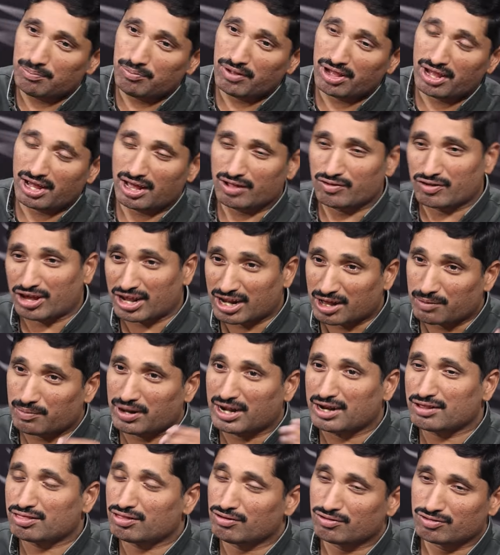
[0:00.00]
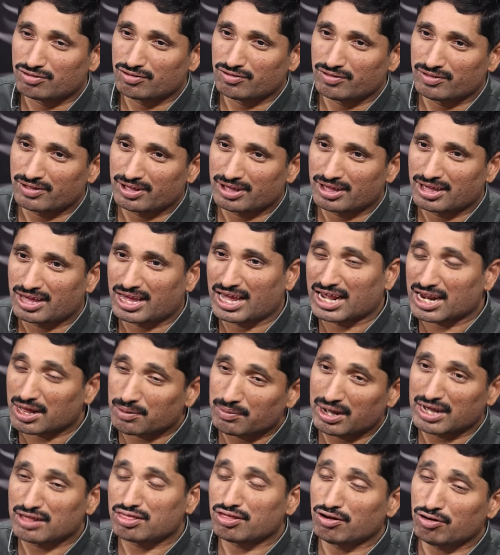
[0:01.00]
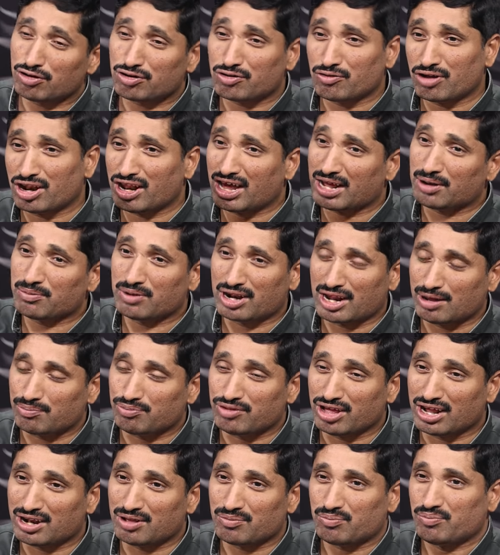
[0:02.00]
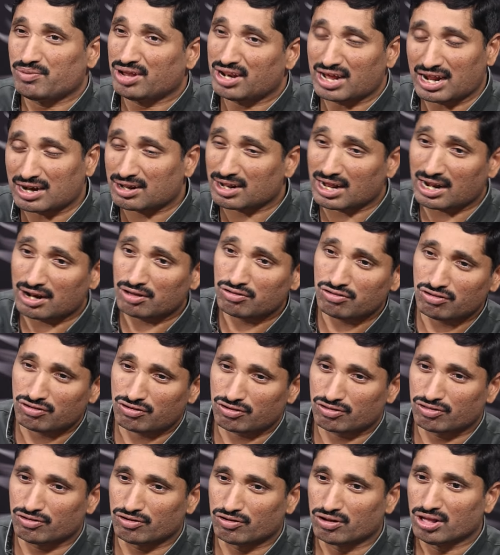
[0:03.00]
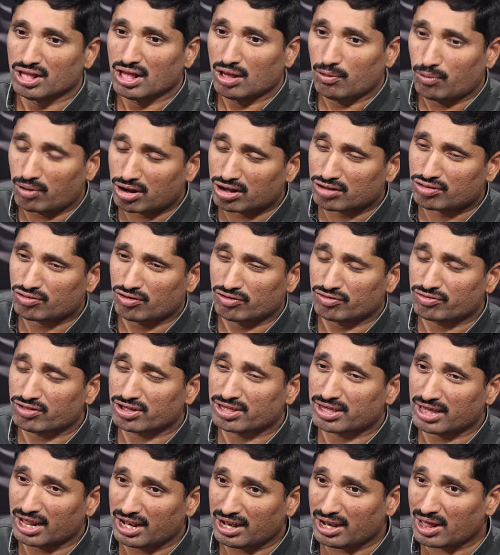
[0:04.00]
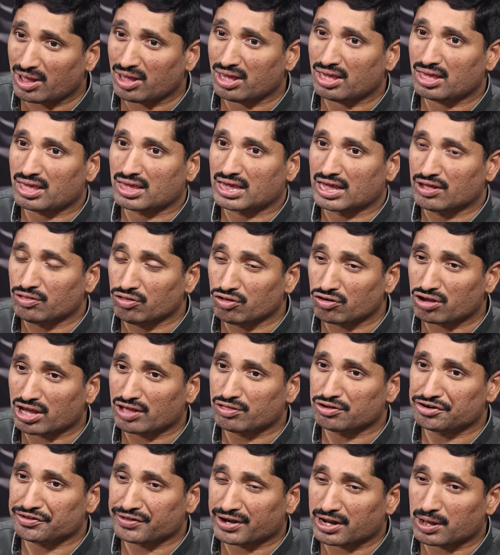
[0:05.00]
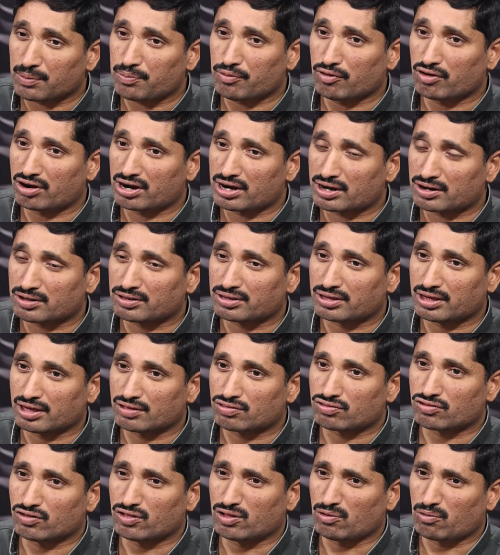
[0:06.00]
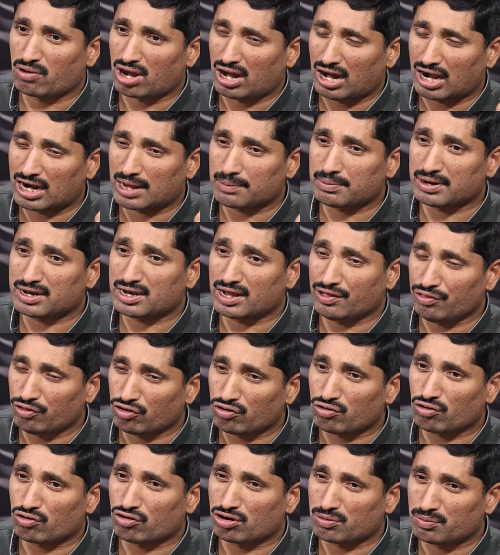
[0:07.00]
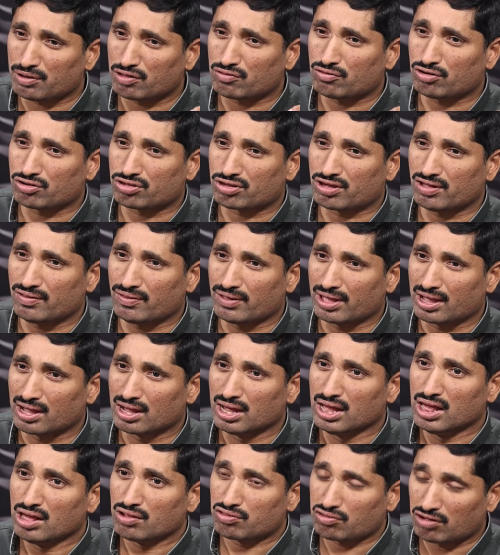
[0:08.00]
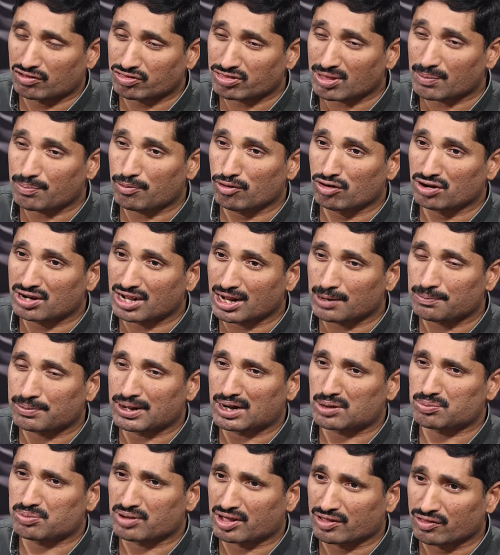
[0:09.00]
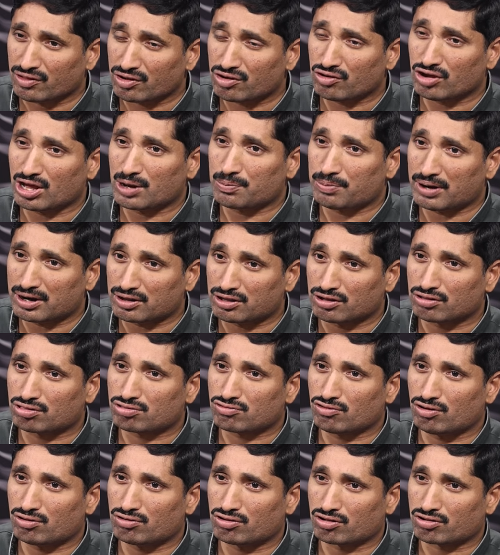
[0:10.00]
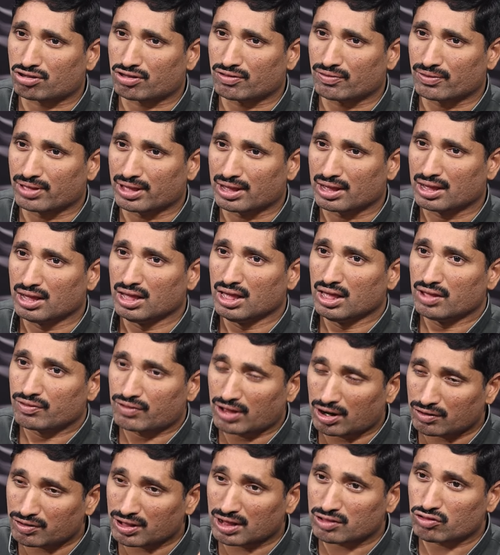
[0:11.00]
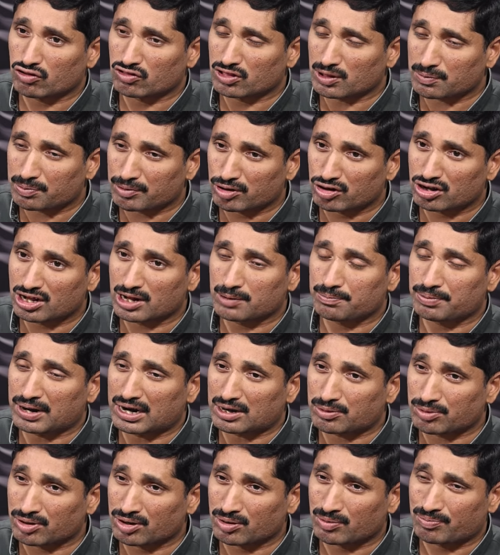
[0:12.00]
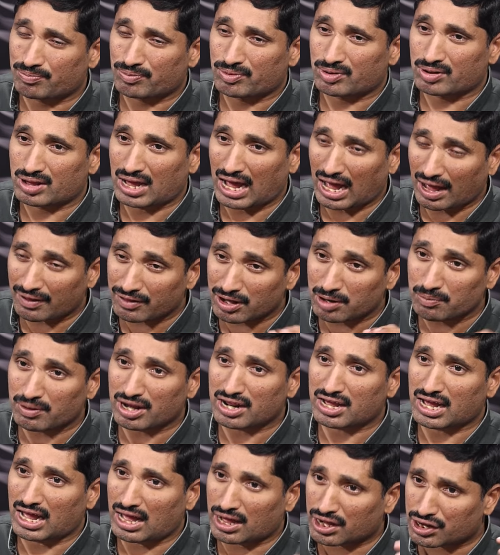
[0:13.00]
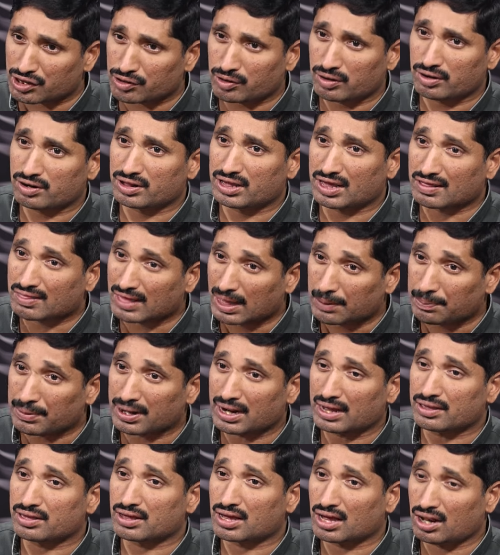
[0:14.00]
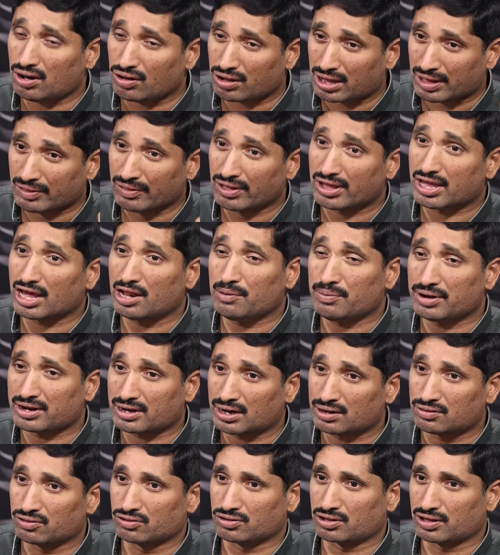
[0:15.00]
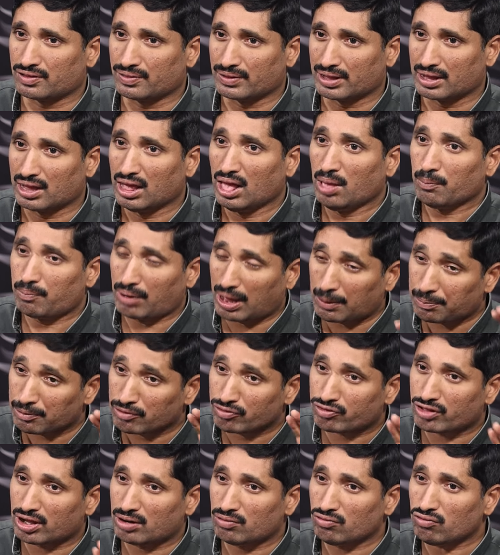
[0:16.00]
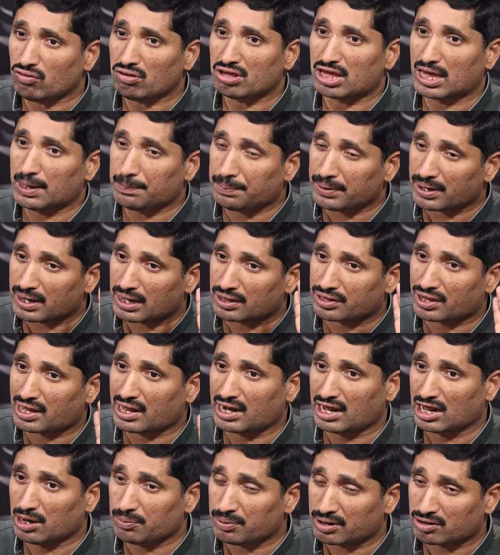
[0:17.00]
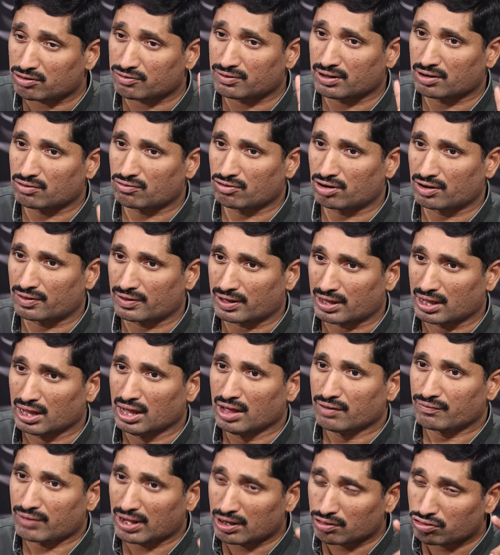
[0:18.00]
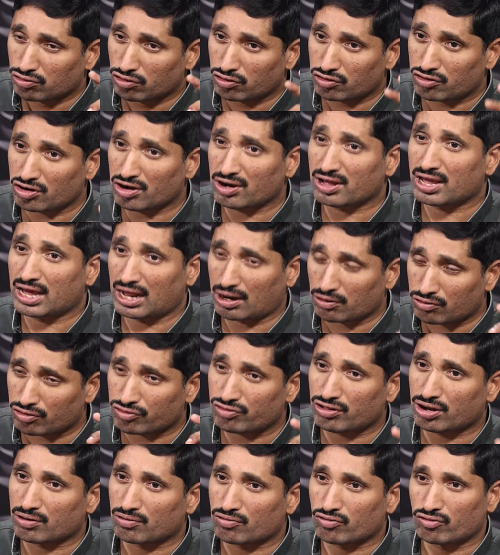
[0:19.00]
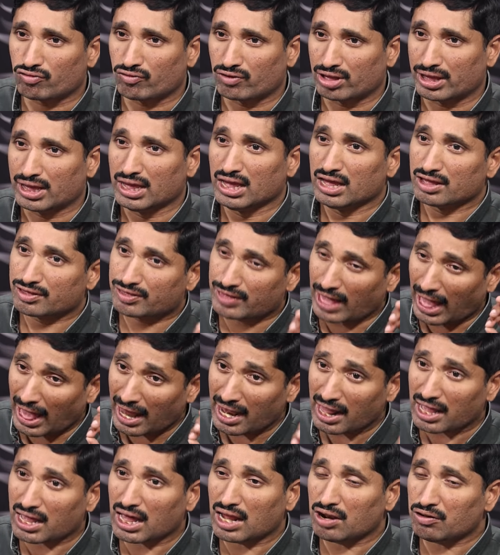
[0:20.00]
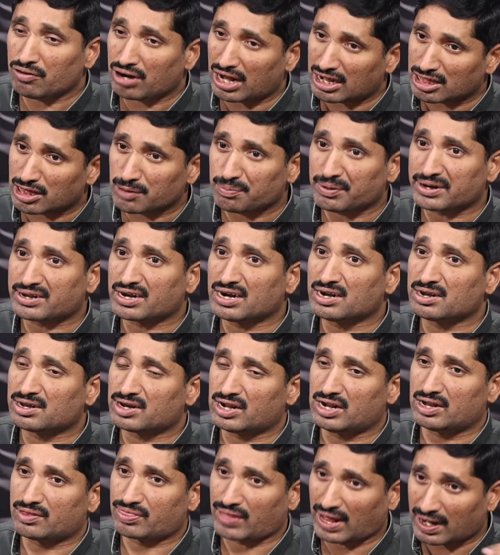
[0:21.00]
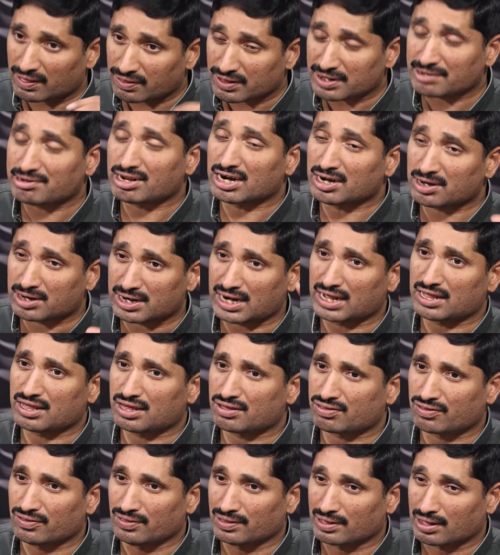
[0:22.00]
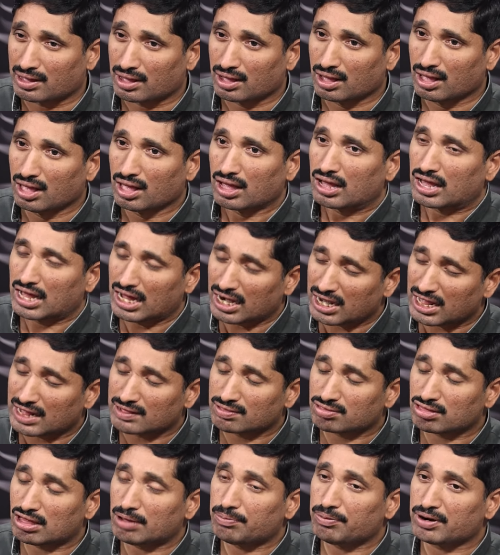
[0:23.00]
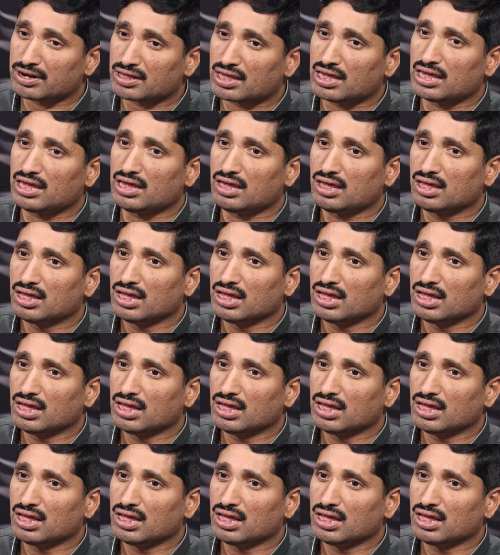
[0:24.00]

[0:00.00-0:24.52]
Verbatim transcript: లబ్ధి కాదు ఈయన మైనస్ అవుతుంది ఈయన మైనస్ అవటం వల్ల ఆయన లబ్ధి అని మీరు అర్థం ఆలోచించొద్దు ఒక సొంత చెల్లి ఎందుకు ఎదురు తిరిగి పోరాటం చేస్తుంది ఒక ఆడబిడ్డ ఎందుకు రోడ్డు మీదకి వచ్చింది సొంత పొలిటికల్ పార్టీని ఎందుకు ఏర్పాటు చేసుకోవాల్సి వచ్చింది తర్వాత సొంత పొలిటికల్ పార్టీని కాదని మరి కాంగ్రెస్ యూనియన్ చేసి ఏపీ రాజకీయాల్లోకి ఎందుకు పెట్టాల్సి వచ్చింది పాపం తను ఏపీ రాజకీయాలు వెళ్ళిపెట్టొద్దు అనుకున్నది తన సోదరుని గెలకొద్దు అనుకుంది చాలా కాలం రాజీ పట్టని తనంతటి తను ట్రై చేసింది కానీ ఎంతసేపటికి